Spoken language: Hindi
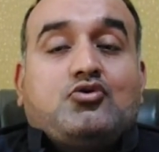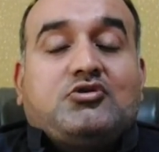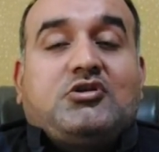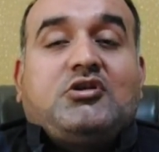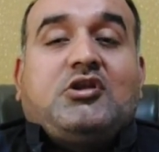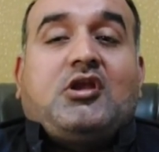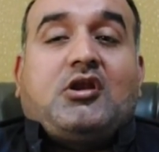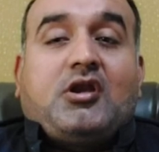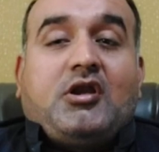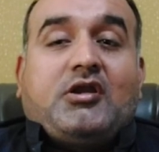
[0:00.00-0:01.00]
उस दिन के
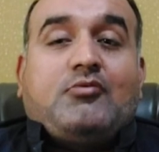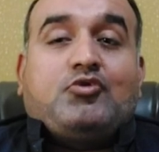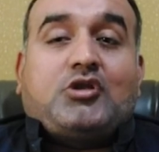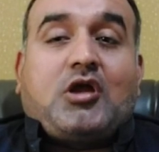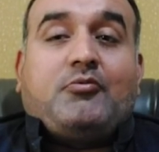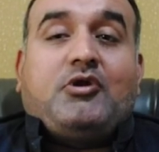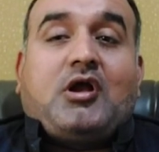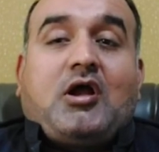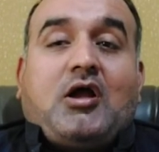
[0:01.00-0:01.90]
रेट के मुताबिक